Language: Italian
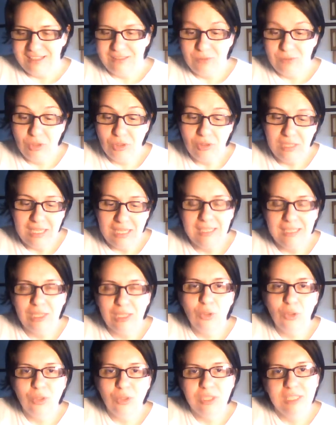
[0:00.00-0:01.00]
visto che anche
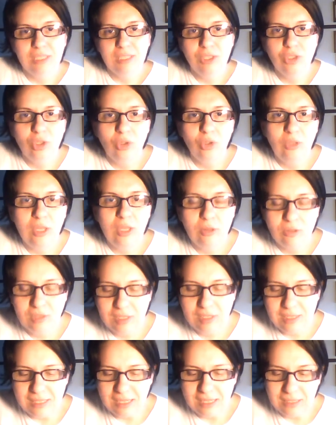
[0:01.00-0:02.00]
costa 18,60 euro,
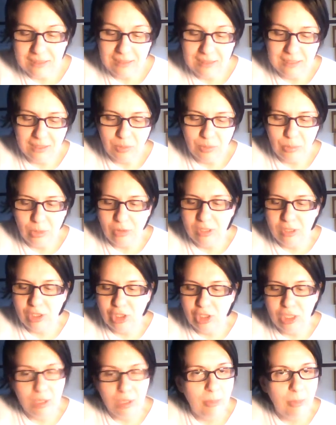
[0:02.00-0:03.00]
spero che
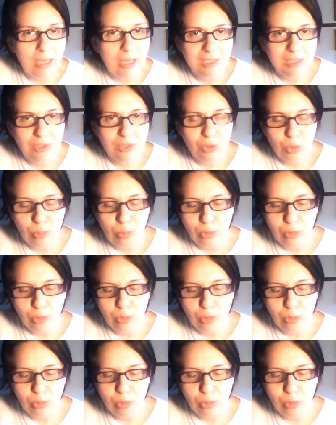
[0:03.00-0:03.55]
ci ripensino